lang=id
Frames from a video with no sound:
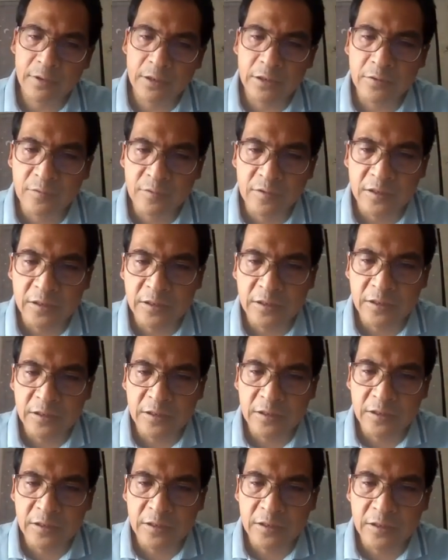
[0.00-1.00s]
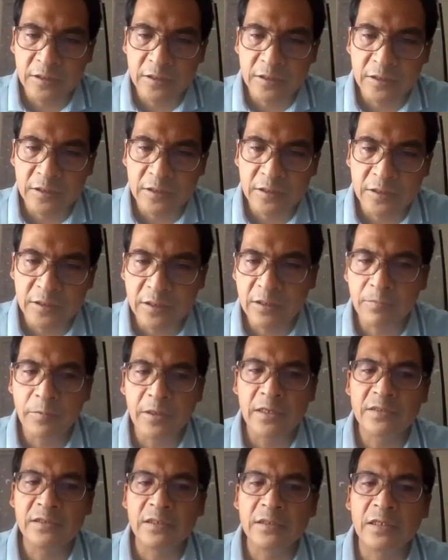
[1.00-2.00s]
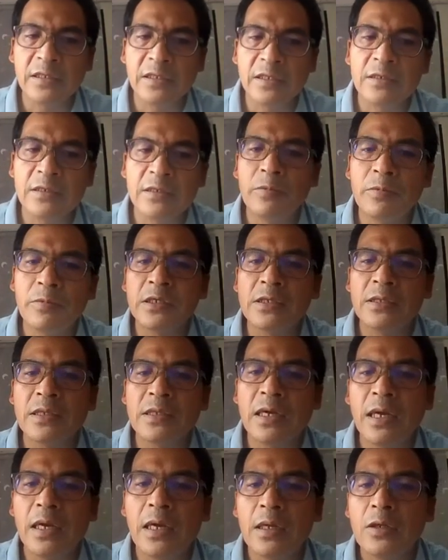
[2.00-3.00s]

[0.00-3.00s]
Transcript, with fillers: itu sendiri berasal dari perintah